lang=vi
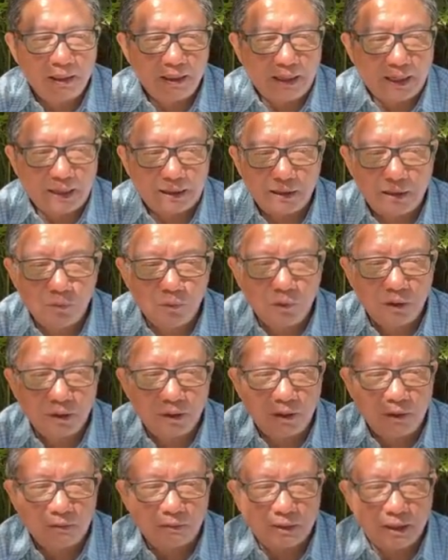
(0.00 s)
lạc long
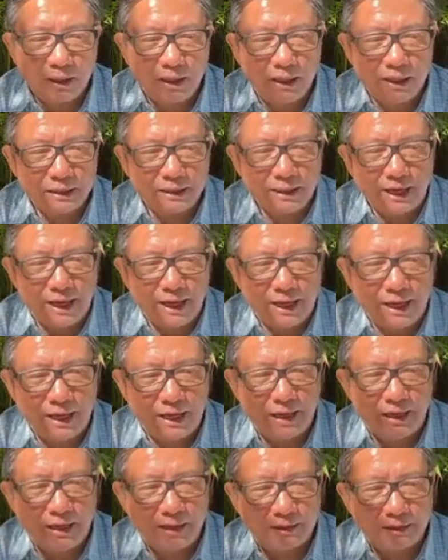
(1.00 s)
quân âu cơ
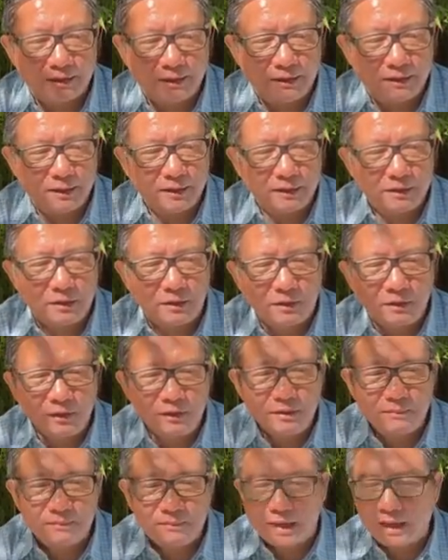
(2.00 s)
cha thì lên
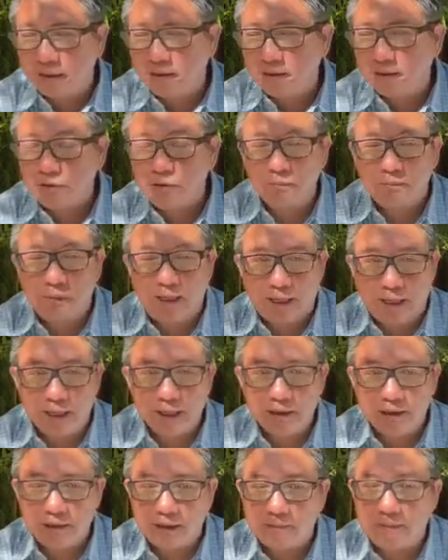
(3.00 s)
núi mẹ thì xuống
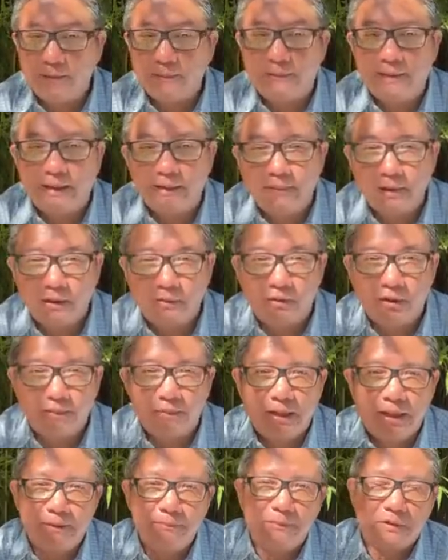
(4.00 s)
biển nhưng mà này mình không có
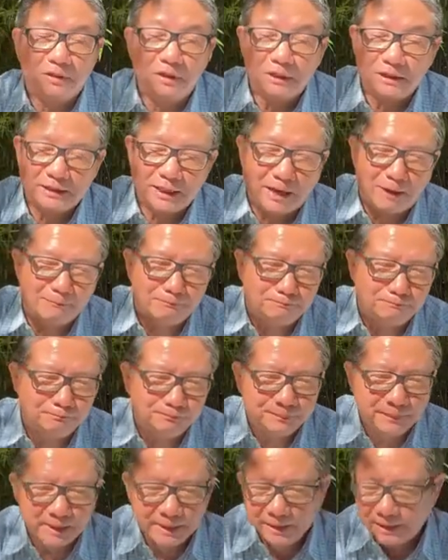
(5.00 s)
biển mình có sông
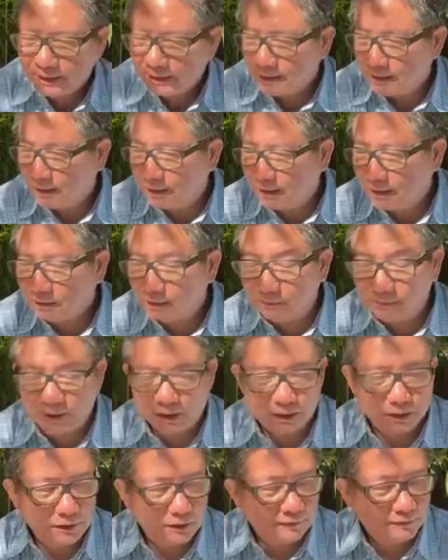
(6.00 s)
đó là
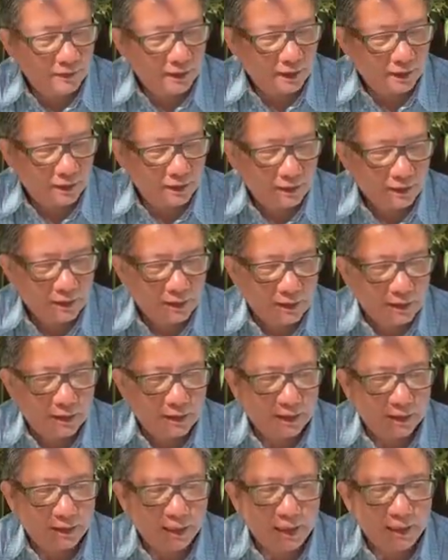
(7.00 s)
cũng là người việt
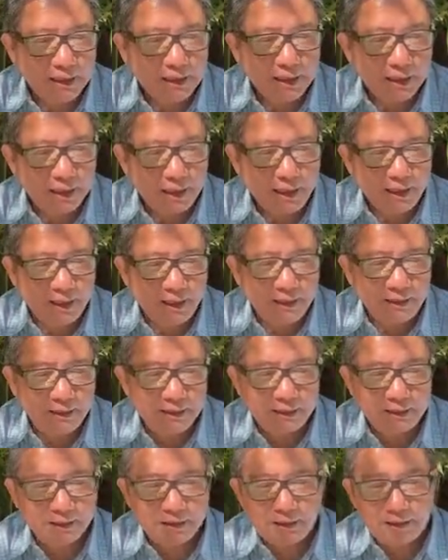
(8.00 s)
à, cái thứ hai
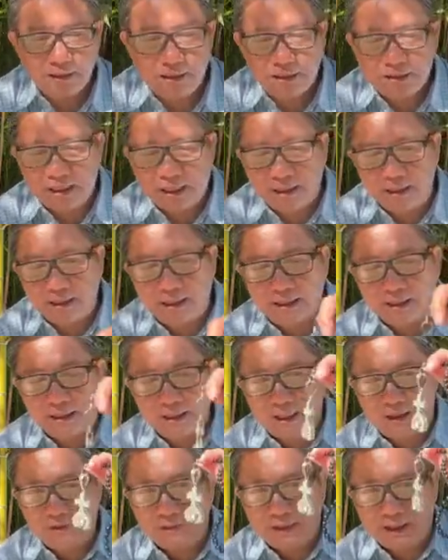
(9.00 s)
để điện tránh là
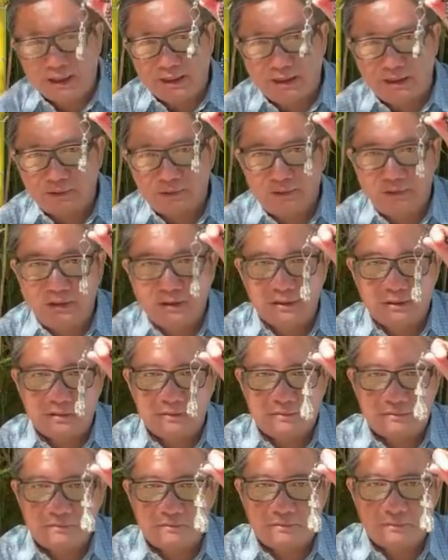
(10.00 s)
cái dấu này là của đức
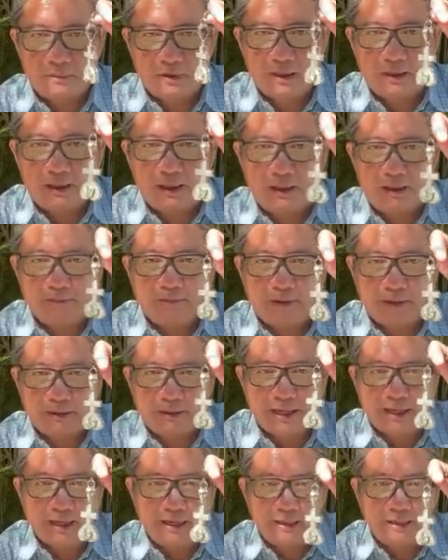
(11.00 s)
Ờ, Phật
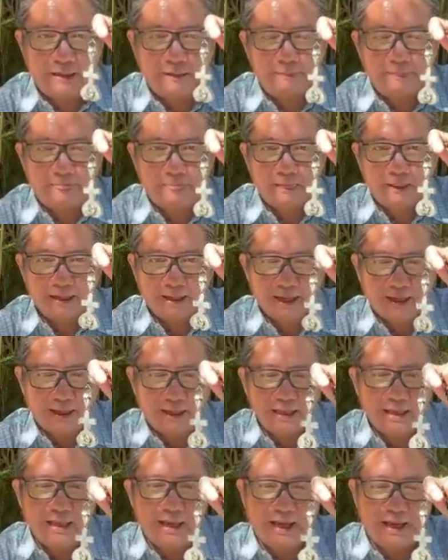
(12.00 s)
Thầy Ngài
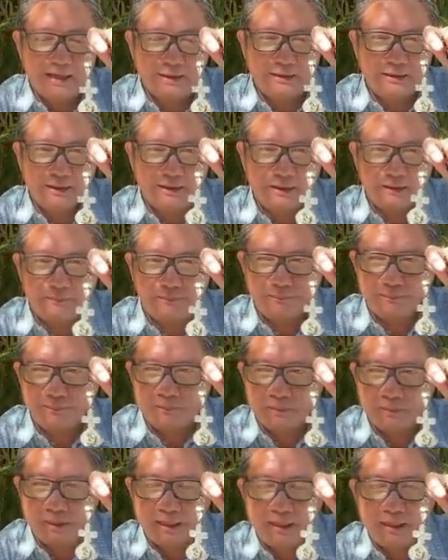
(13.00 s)
đã dạy Kiệt
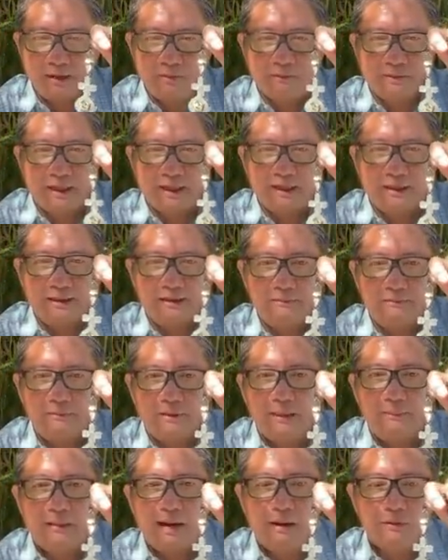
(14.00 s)
cái dấu này
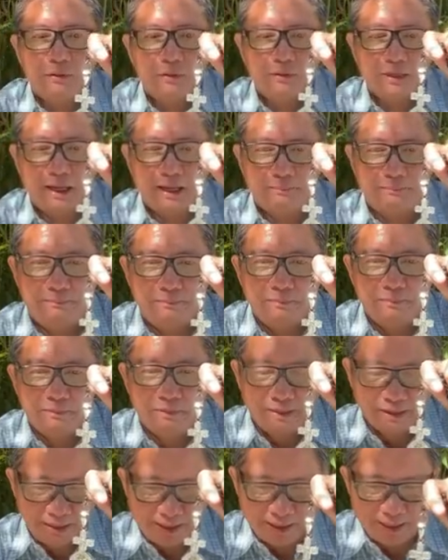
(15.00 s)
là bao nhiêu năm
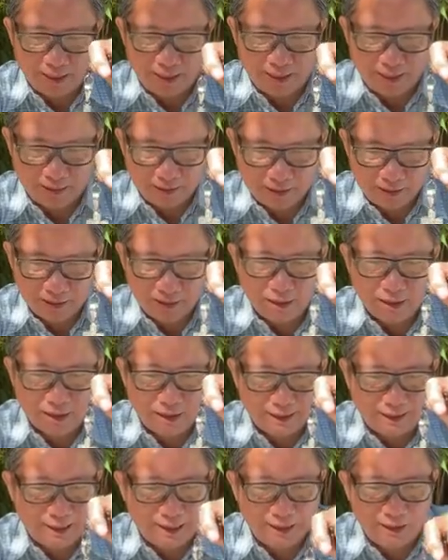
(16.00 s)
và những
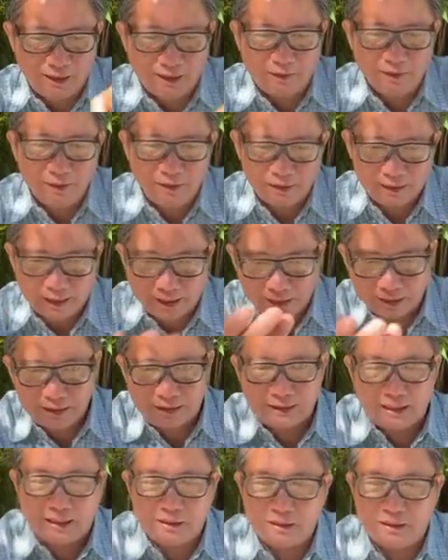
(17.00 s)
lời Ngài nói hồi nãy
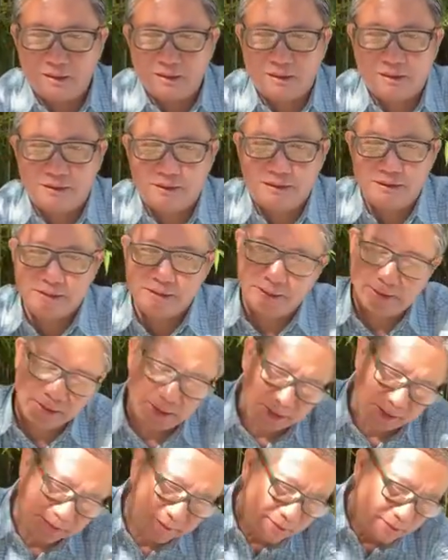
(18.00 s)
Kiệt đã nói rồi Trời
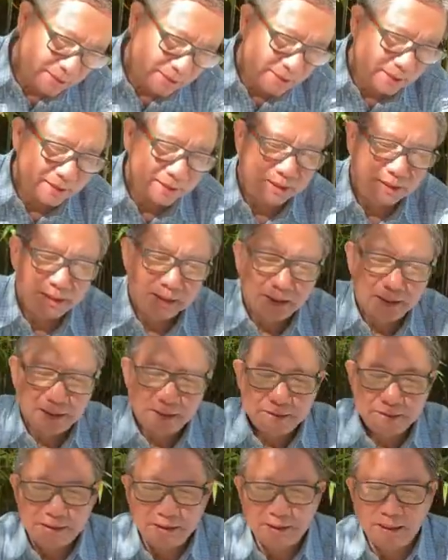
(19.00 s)
ơi trời ơi
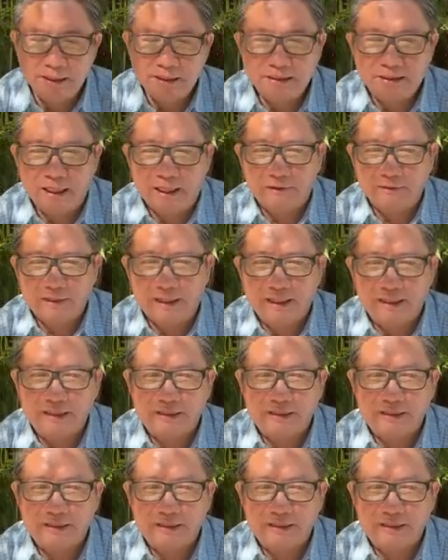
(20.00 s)
Cho nên sau này